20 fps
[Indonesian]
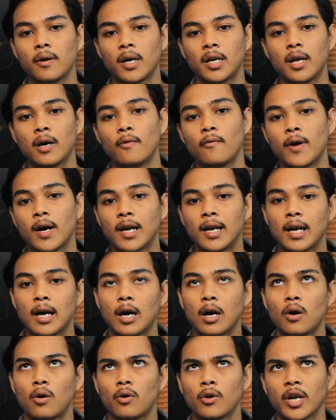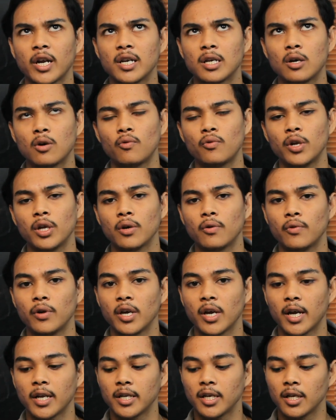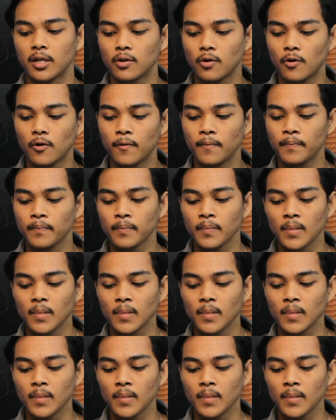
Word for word: ada warna oranye ke kuning-kuningan gitu